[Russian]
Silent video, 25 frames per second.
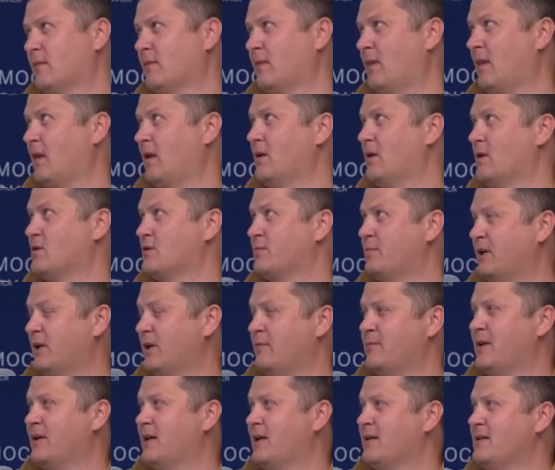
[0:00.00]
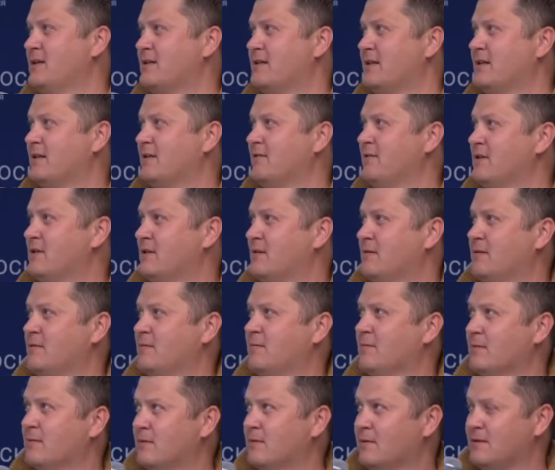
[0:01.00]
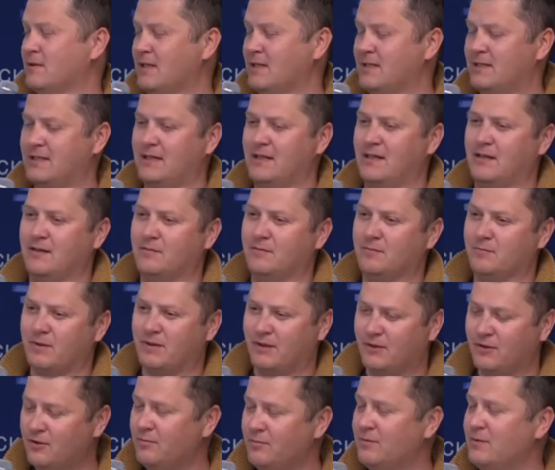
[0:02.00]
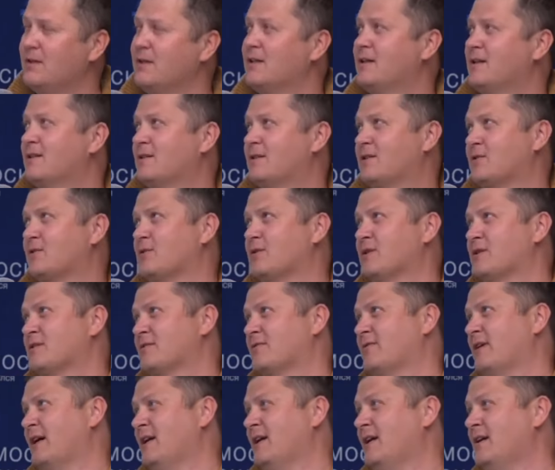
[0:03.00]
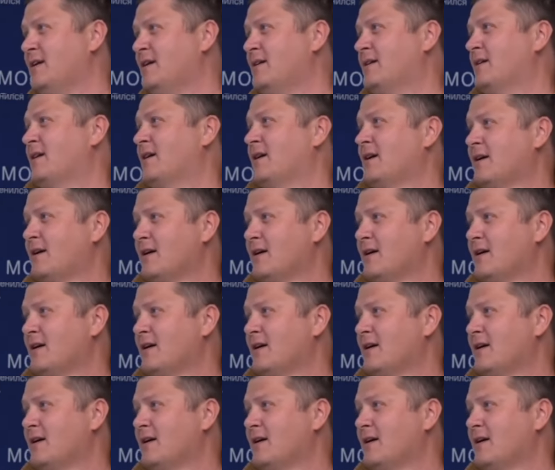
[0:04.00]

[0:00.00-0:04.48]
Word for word: Значит, приемный родитель 9 э, детей приемных, трое своих.